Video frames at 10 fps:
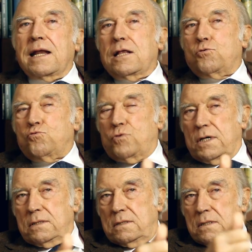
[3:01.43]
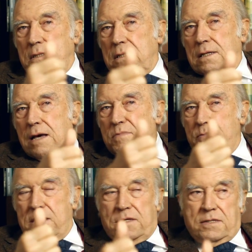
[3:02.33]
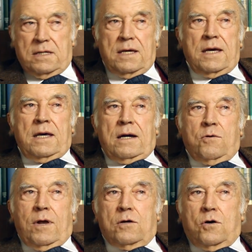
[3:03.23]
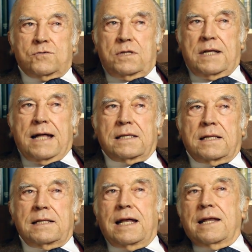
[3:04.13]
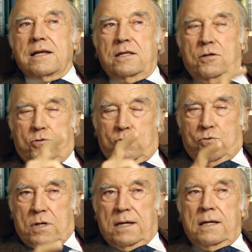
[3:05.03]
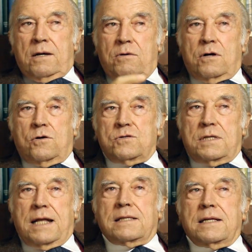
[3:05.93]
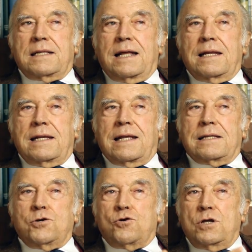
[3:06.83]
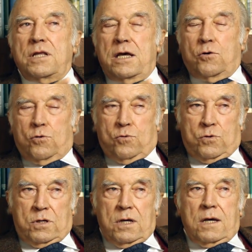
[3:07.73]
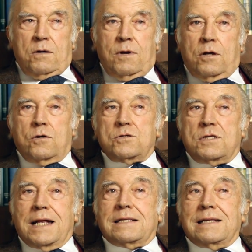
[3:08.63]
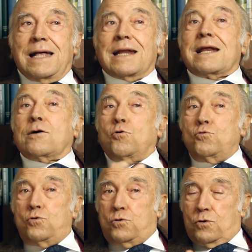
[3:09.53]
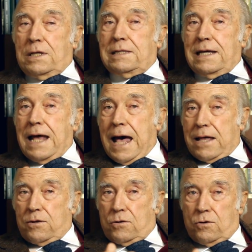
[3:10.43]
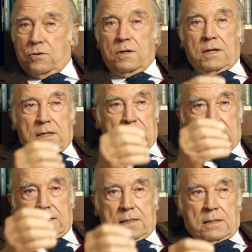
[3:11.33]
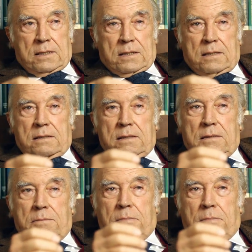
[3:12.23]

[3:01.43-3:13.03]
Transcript: natura, la mimesi, qualcosa tratta dall'architettura, qualcosa tratta dalla teoria dei colori, qualcosa tratta dal racconto letterario, no? eh, eh,